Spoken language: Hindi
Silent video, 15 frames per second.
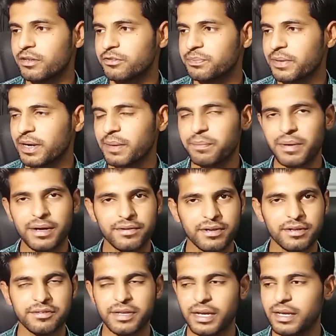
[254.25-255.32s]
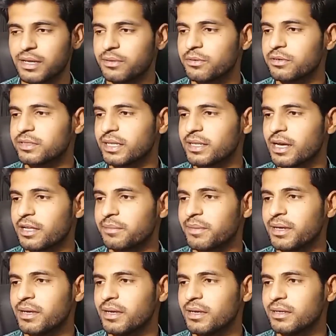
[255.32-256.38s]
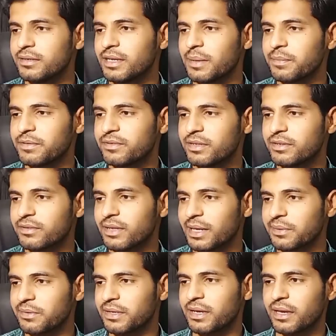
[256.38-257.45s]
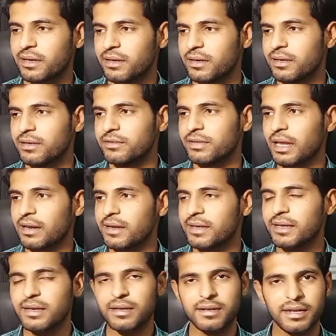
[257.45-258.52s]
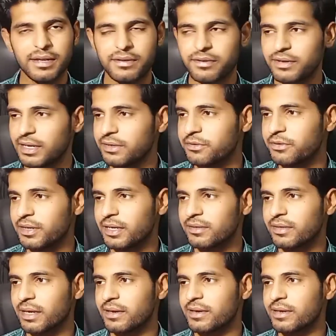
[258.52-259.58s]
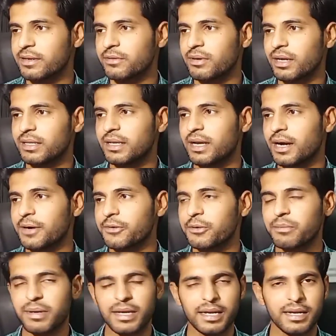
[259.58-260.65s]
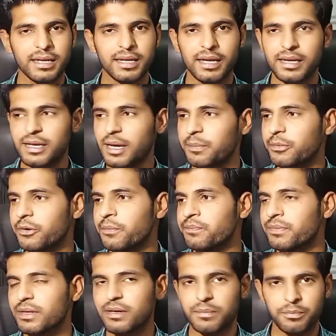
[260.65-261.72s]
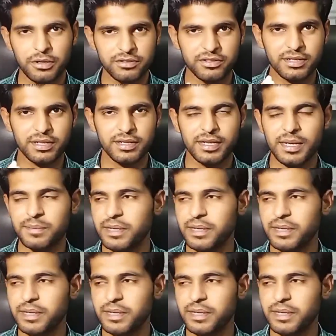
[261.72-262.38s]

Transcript: स्प्रे पेंटर चाहिए दो तादाद में यह भी सीट्स आई हुई हैं सैलरी की रेंज जो है सैलरी की जो हद है ऑटो मैकेनिक के लिए आपको पोजीशन ये